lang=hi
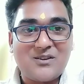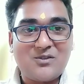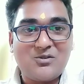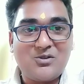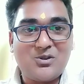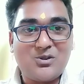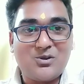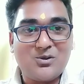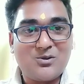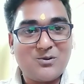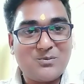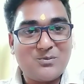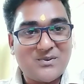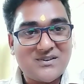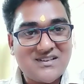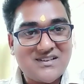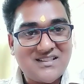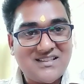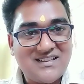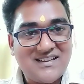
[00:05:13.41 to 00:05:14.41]
तो ये दोनों
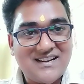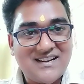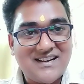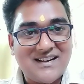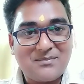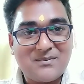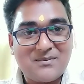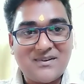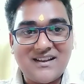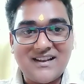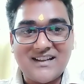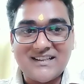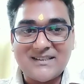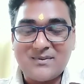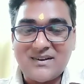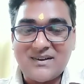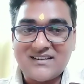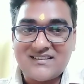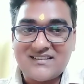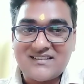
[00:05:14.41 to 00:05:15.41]
परिस्थितियाँ आपके
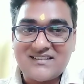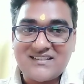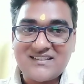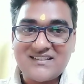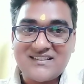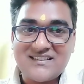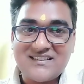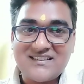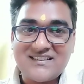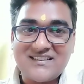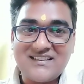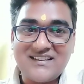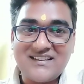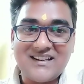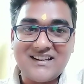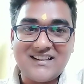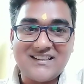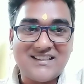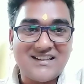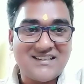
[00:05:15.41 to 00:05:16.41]
आसपास
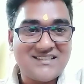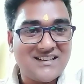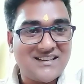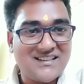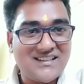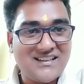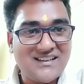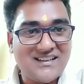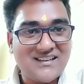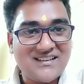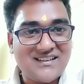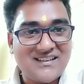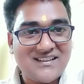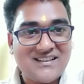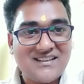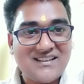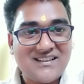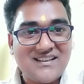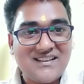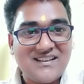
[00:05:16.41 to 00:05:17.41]
निरंतर चलती हैं
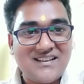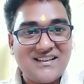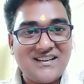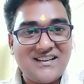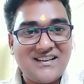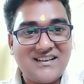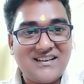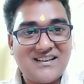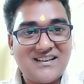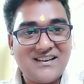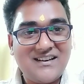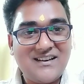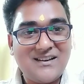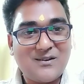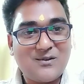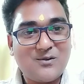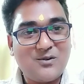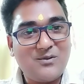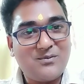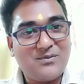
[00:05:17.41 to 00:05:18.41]
इनके लिए
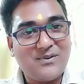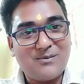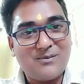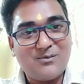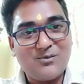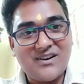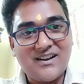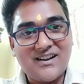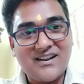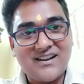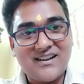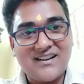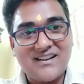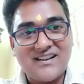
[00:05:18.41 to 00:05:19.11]
कोई फार्मूला